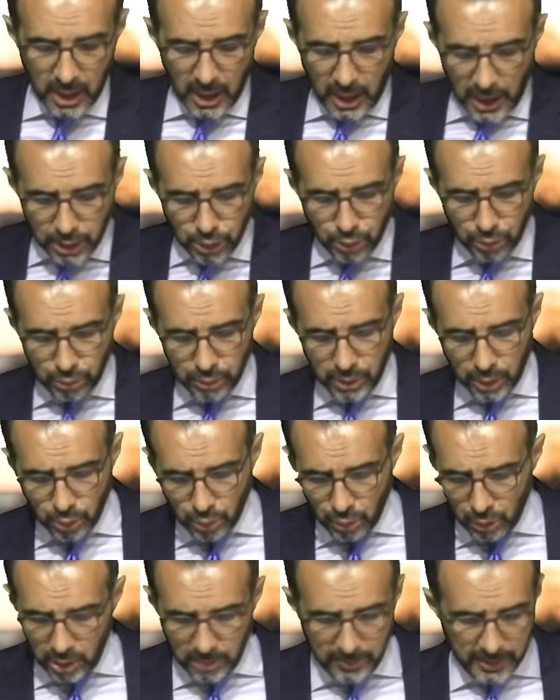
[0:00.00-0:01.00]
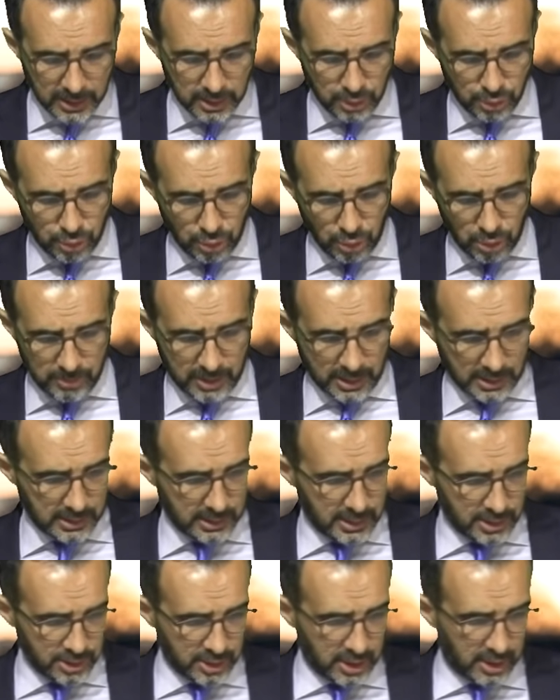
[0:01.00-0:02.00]
Ha şunu da söylemek istiyorum
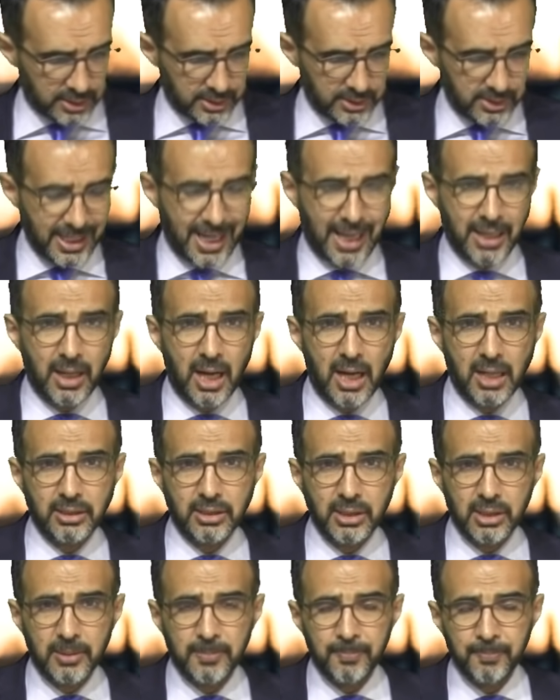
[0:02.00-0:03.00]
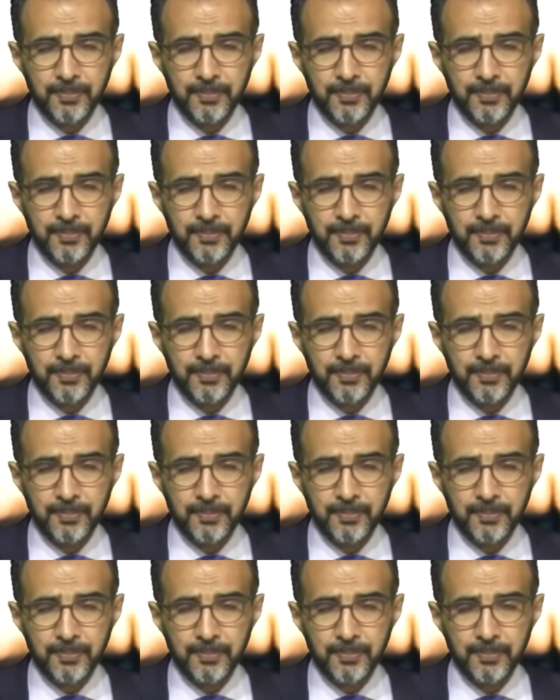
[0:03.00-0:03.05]
arkadaşlar. Yani artık